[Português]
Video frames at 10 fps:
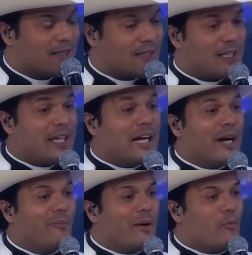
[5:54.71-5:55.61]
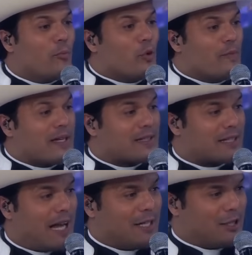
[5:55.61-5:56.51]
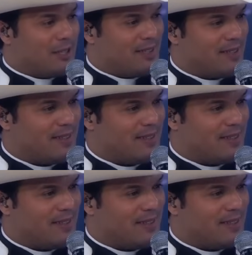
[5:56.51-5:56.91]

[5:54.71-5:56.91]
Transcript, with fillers: se amam por mensagem.